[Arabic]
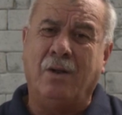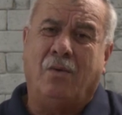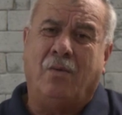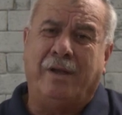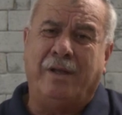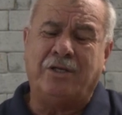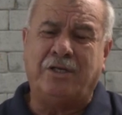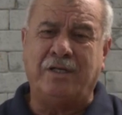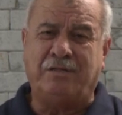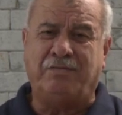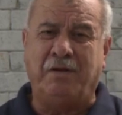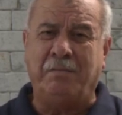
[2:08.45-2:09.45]

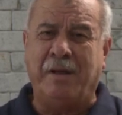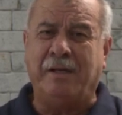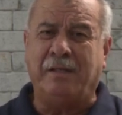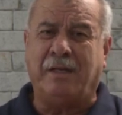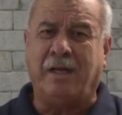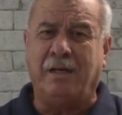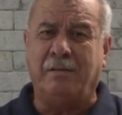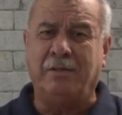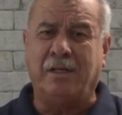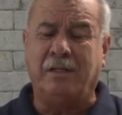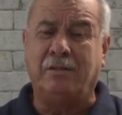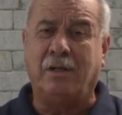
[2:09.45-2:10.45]
ويجلس في البيت كان
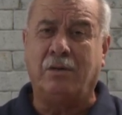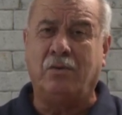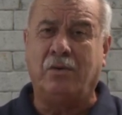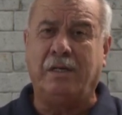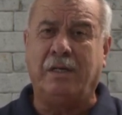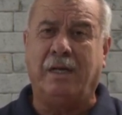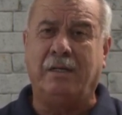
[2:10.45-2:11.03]
من الضروري